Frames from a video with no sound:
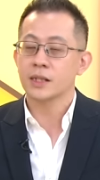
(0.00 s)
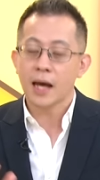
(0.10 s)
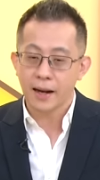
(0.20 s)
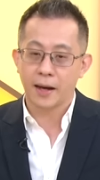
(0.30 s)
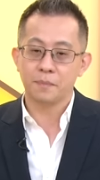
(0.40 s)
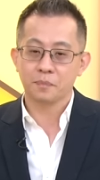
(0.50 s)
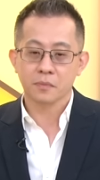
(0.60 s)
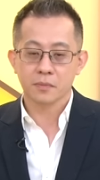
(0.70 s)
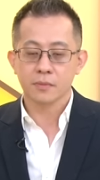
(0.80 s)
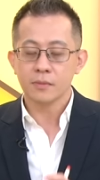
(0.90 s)
再来。
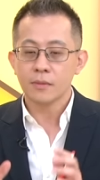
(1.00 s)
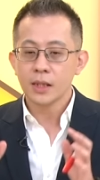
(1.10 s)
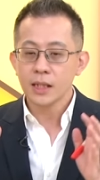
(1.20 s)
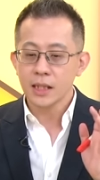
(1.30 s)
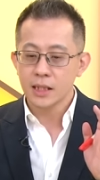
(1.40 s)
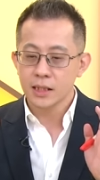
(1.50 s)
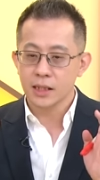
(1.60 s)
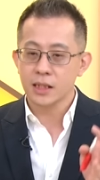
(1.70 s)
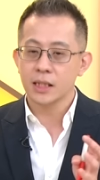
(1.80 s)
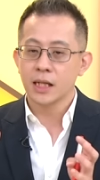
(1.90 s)

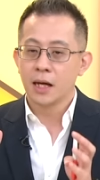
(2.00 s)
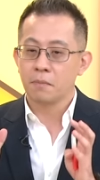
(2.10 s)
其实